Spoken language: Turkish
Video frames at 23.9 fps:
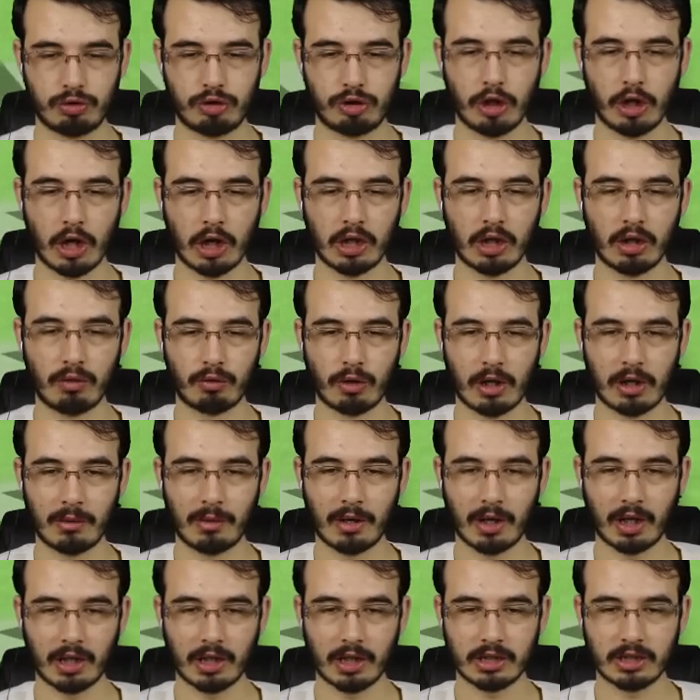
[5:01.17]
Şu silahla vuralım
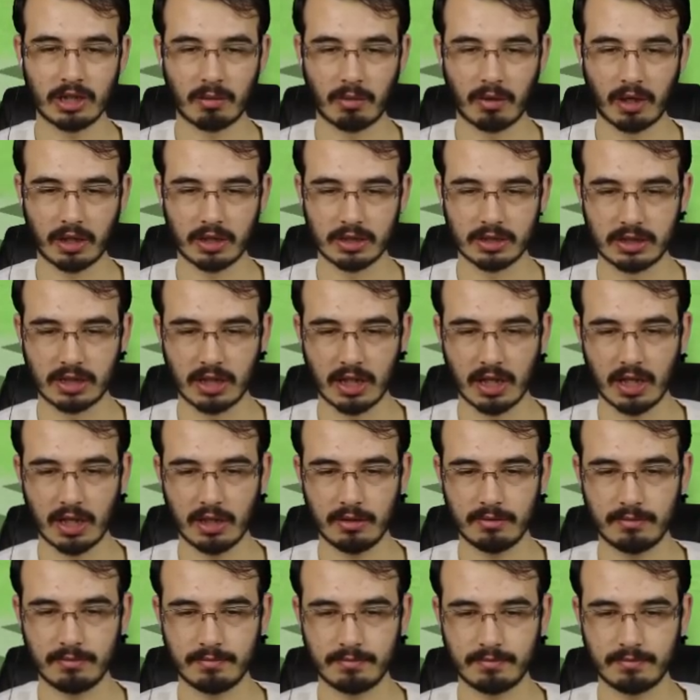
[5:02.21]
arkadaşlar. Bakın silah.